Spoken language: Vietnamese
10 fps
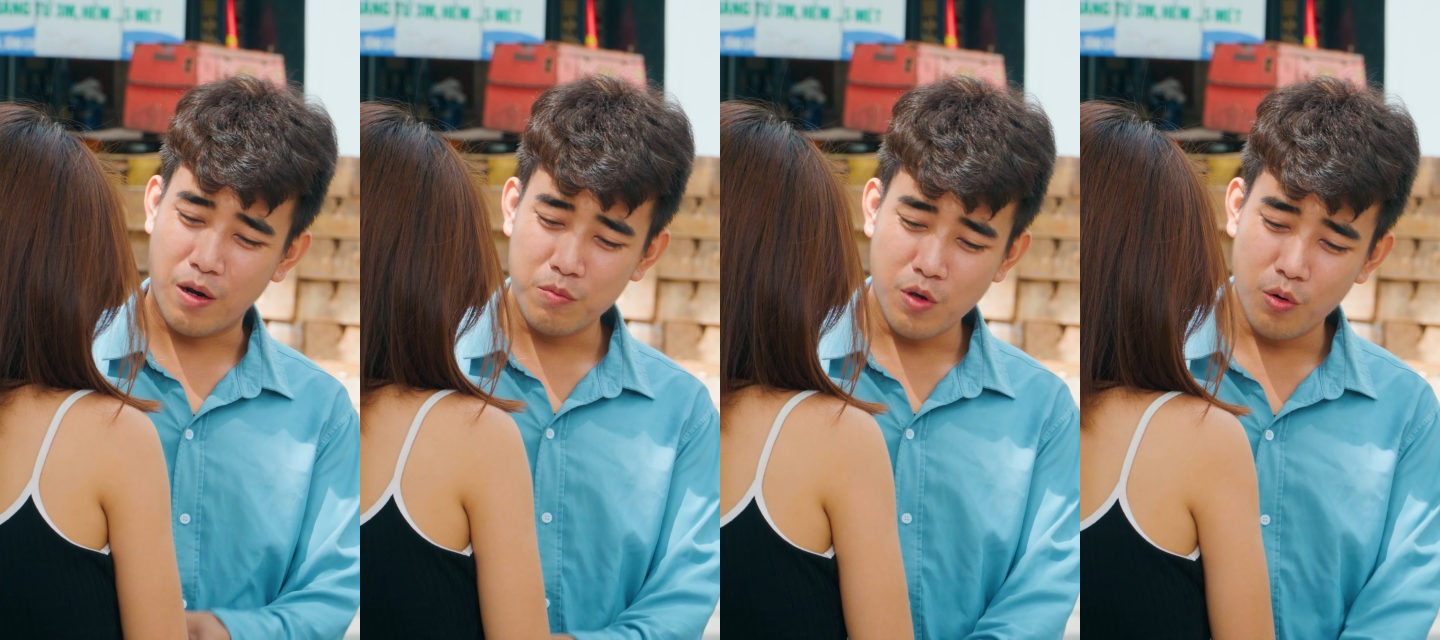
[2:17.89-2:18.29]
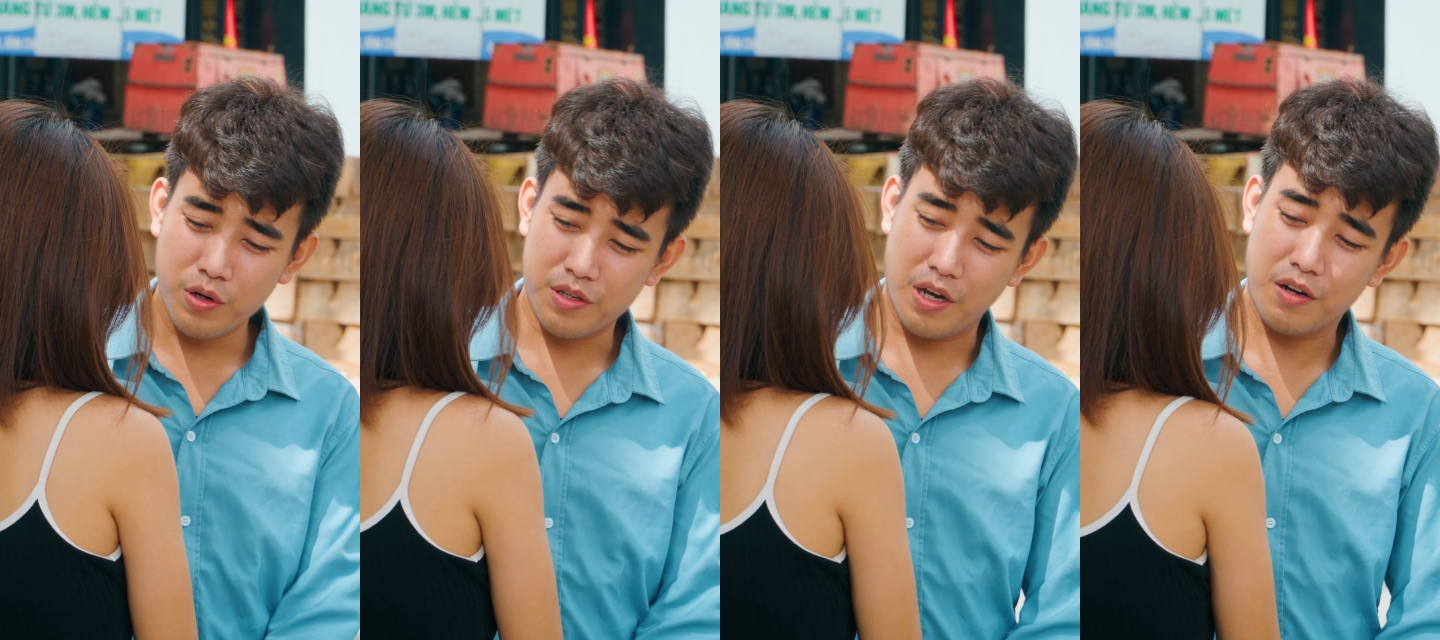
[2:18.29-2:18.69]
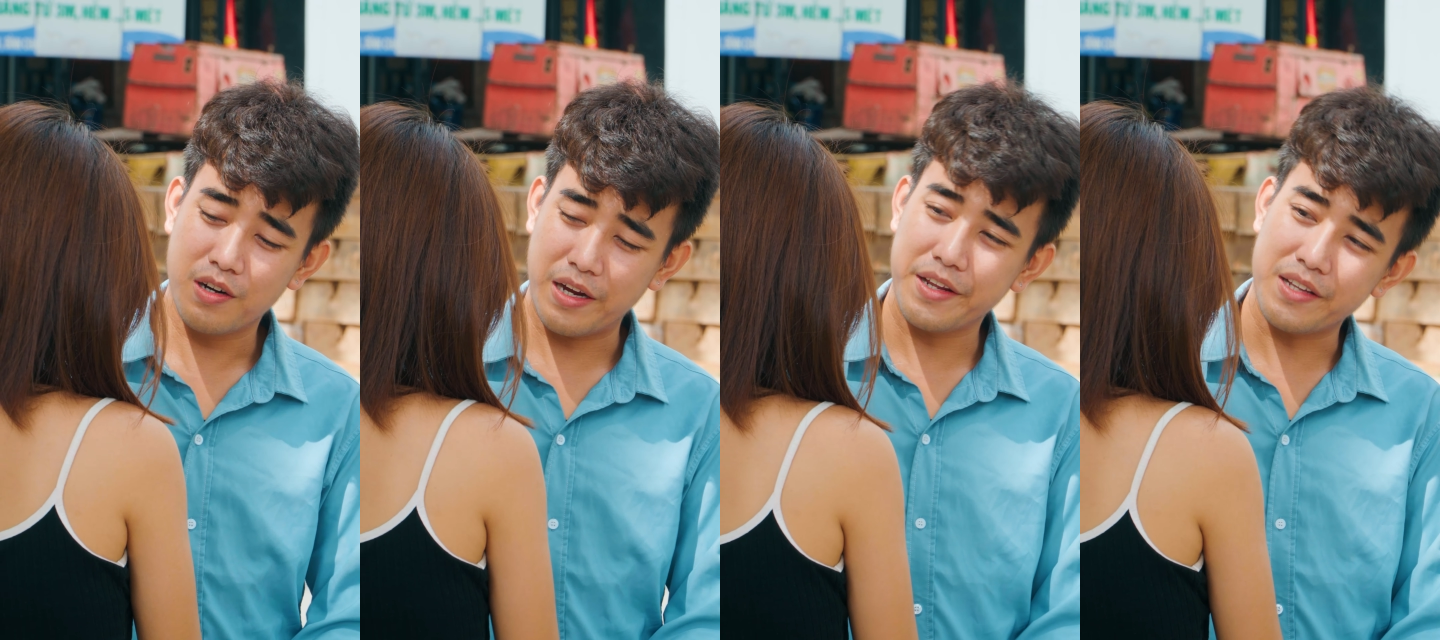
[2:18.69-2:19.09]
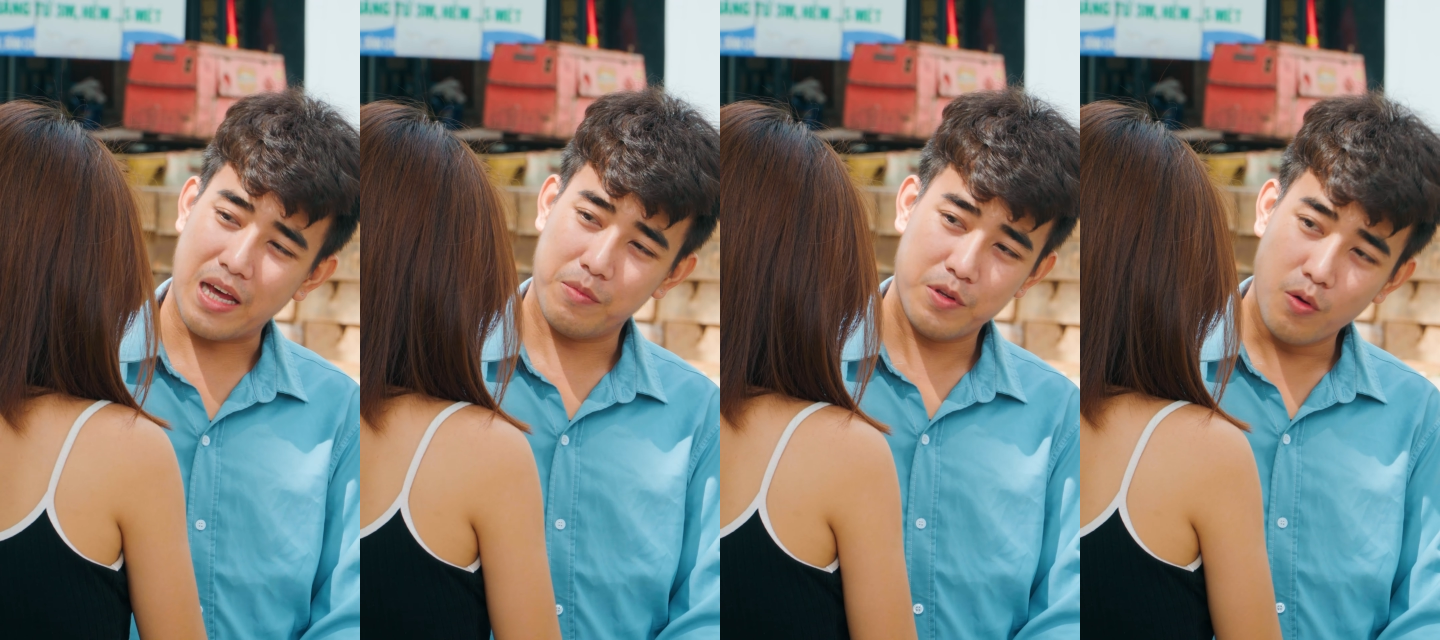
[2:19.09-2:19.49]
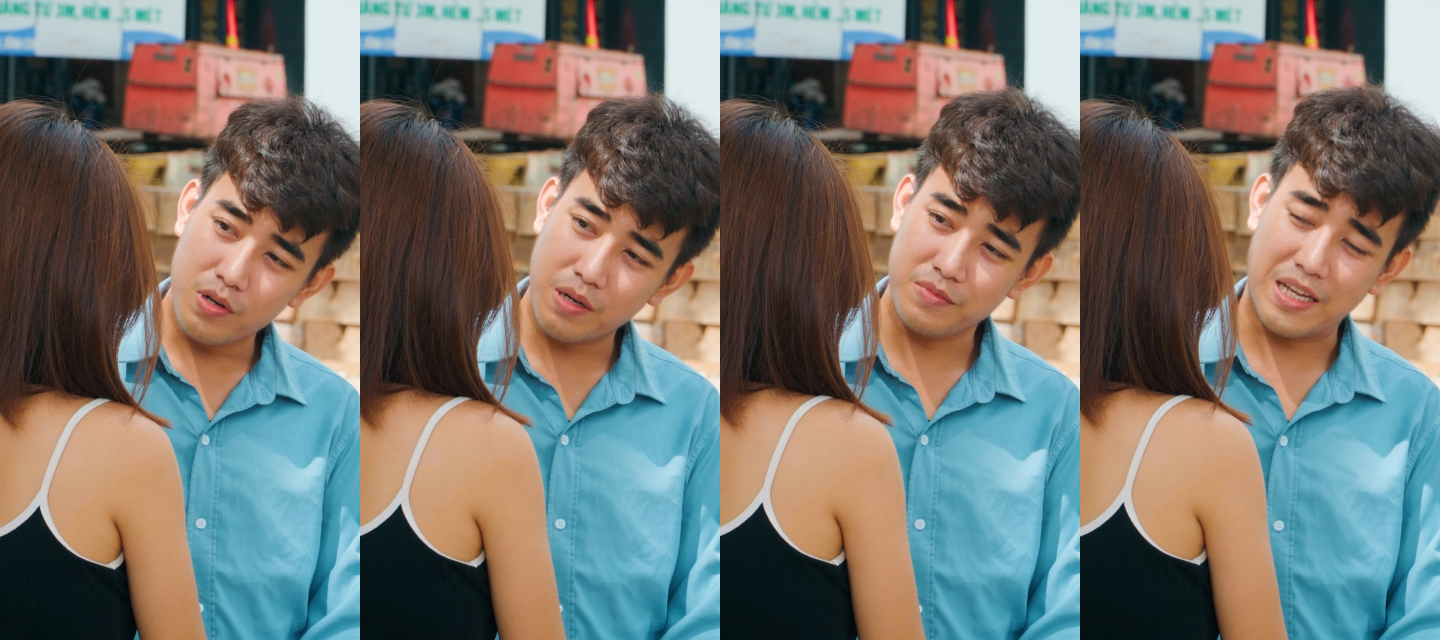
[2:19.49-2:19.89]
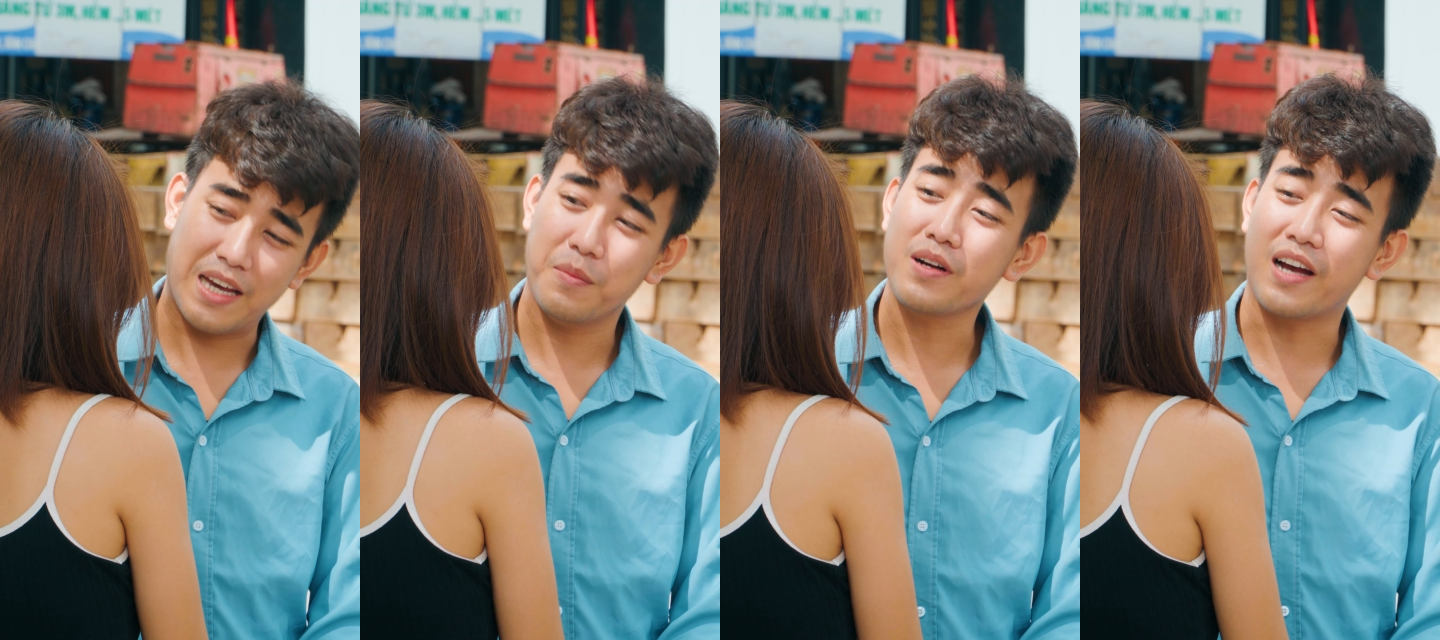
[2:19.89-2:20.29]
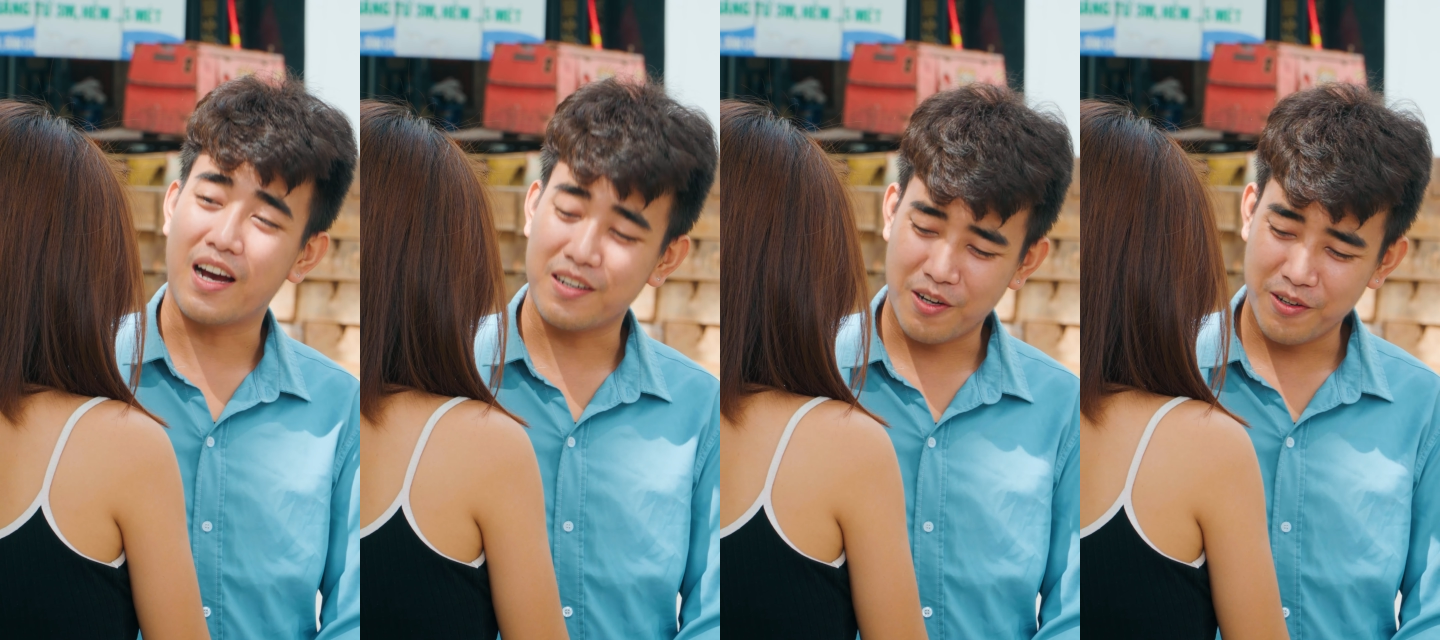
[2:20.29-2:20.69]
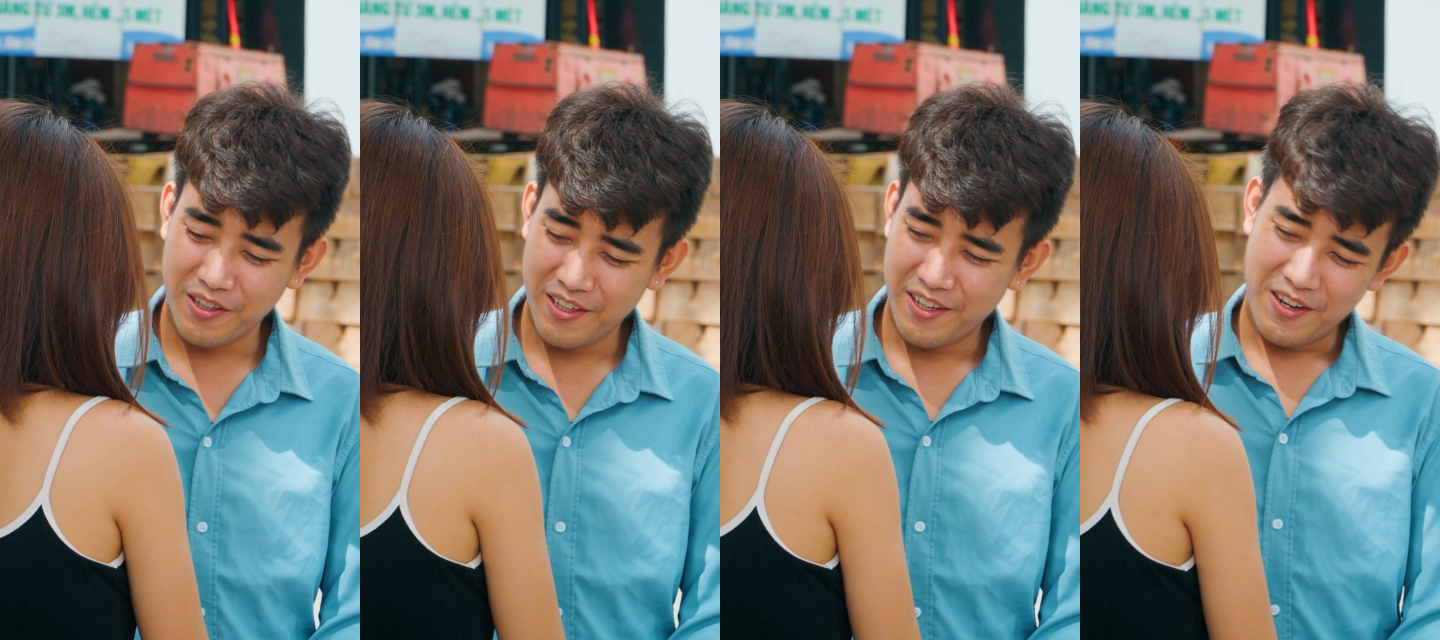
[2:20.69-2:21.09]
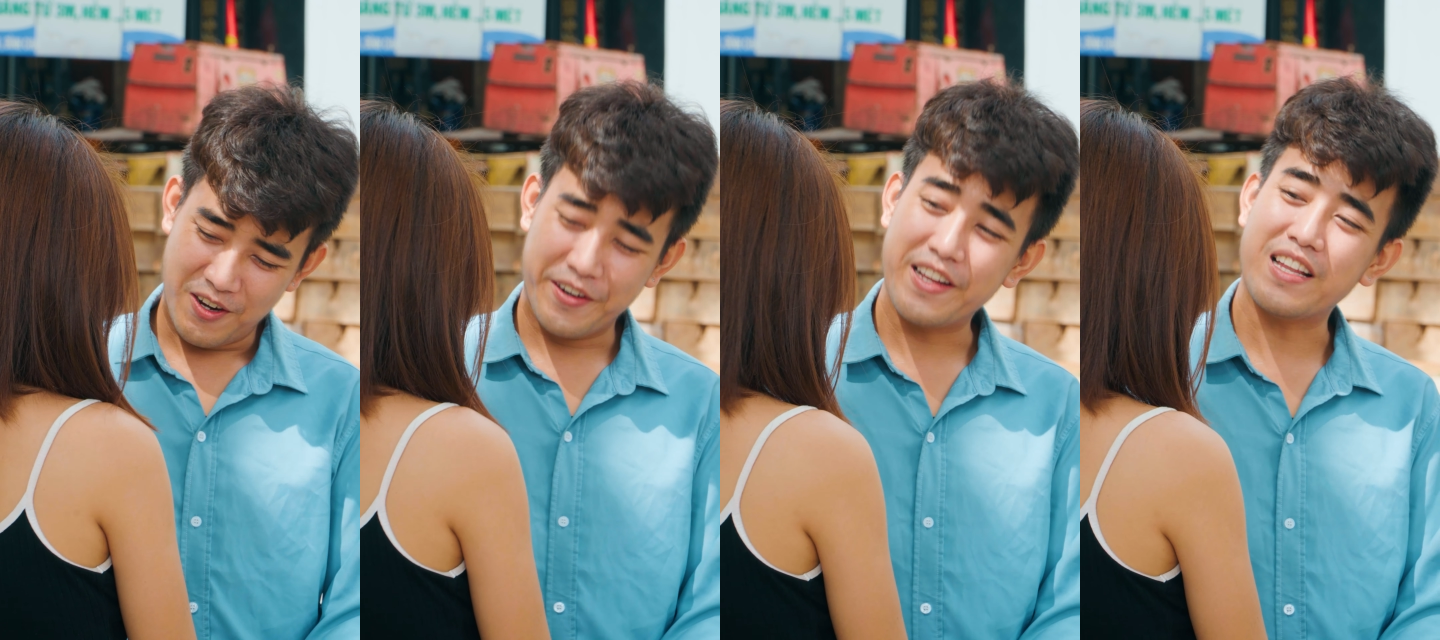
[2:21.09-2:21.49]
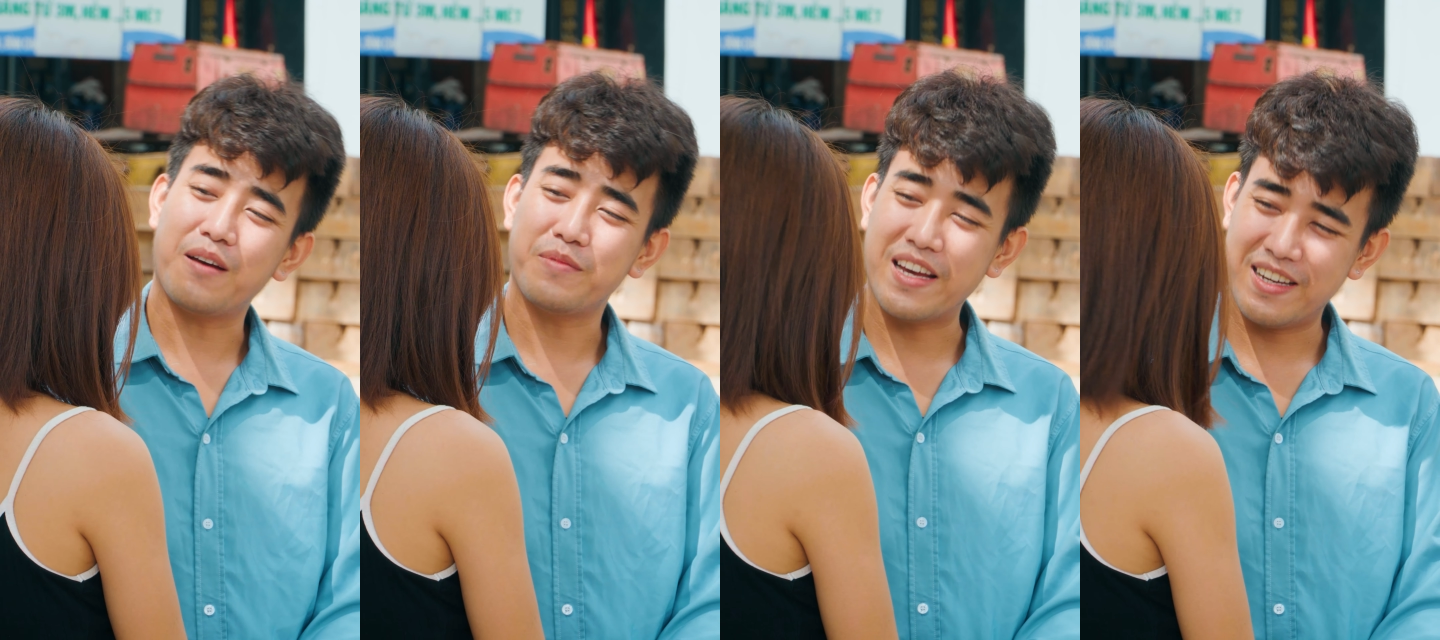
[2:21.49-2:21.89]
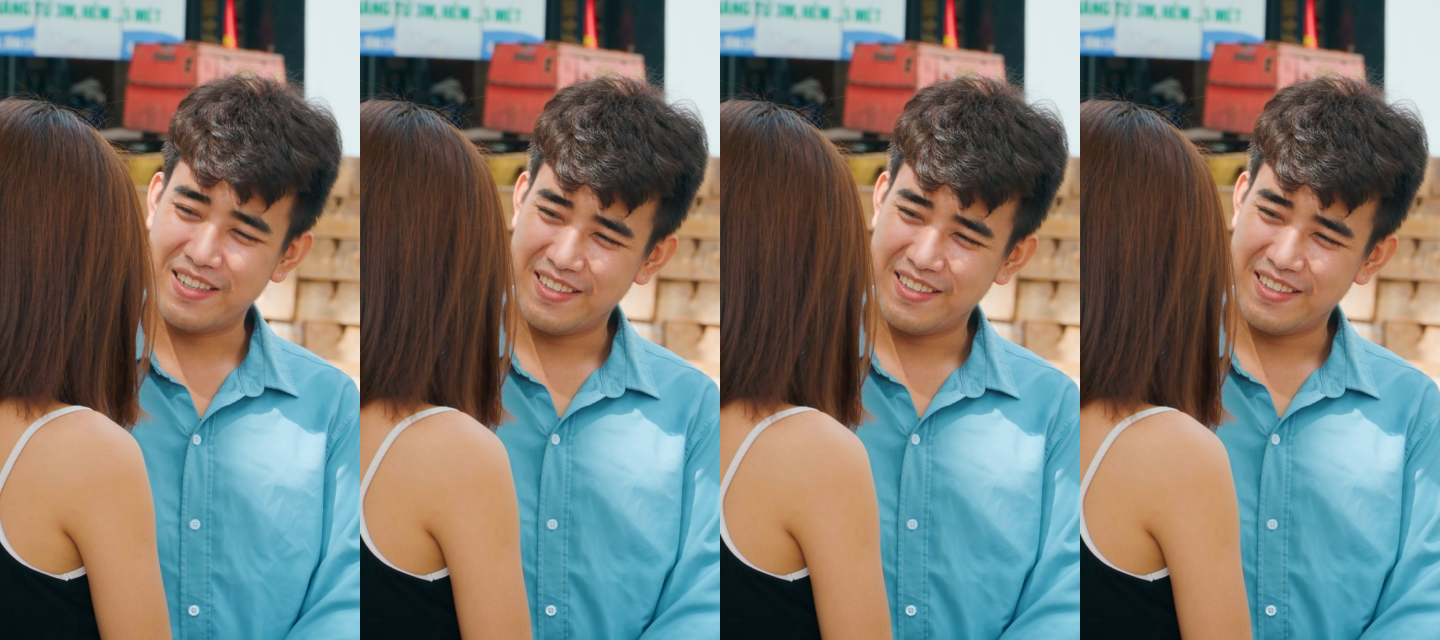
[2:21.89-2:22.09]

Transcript: sao không vui, vợ đưa anh đi làm anh vui lắm. Tại anh bất ngờ thôi. Anh đi làm nha.